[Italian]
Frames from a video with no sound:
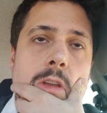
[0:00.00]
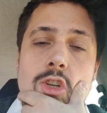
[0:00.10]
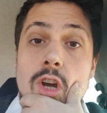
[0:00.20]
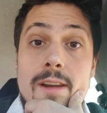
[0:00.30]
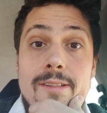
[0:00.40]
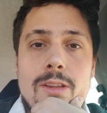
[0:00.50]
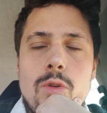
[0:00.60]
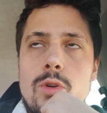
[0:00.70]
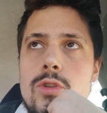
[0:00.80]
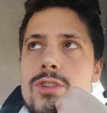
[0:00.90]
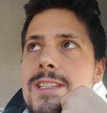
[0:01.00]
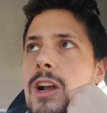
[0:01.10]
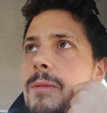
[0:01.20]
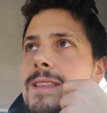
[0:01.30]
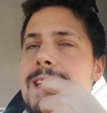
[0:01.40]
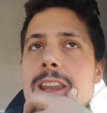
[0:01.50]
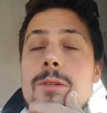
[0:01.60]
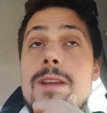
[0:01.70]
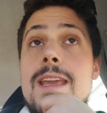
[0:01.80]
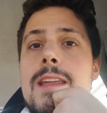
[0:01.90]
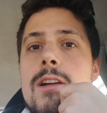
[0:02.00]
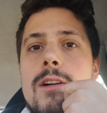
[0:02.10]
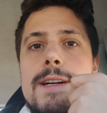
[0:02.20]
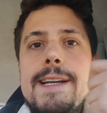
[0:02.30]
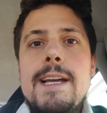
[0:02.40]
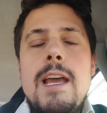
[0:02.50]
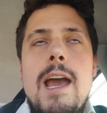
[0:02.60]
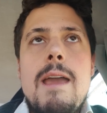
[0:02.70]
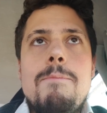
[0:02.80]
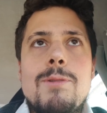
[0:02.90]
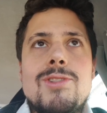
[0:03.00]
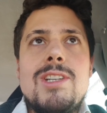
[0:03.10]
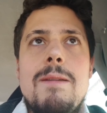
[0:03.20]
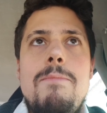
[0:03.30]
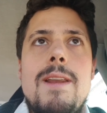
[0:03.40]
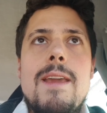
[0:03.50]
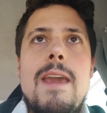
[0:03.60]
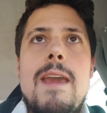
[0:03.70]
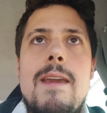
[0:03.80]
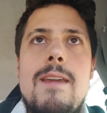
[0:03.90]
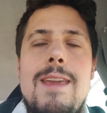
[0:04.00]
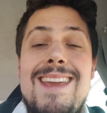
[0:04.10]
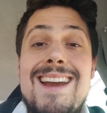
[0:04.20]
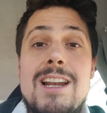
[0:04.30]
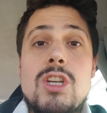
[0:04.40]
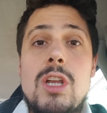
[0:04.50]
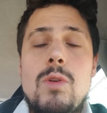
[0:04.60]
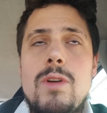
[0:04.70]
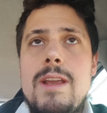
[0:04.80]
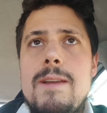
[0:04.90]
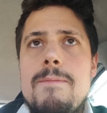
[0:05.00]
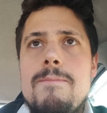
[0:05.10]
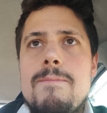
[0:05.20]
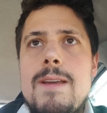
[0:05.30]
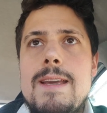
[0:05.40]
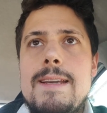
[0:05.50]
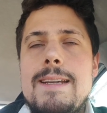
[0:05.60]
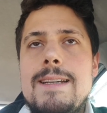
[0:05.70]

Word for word: Ci ho riflettuto, ci stavo pensando, perché dico, è impossibile che i calciatori... Eh,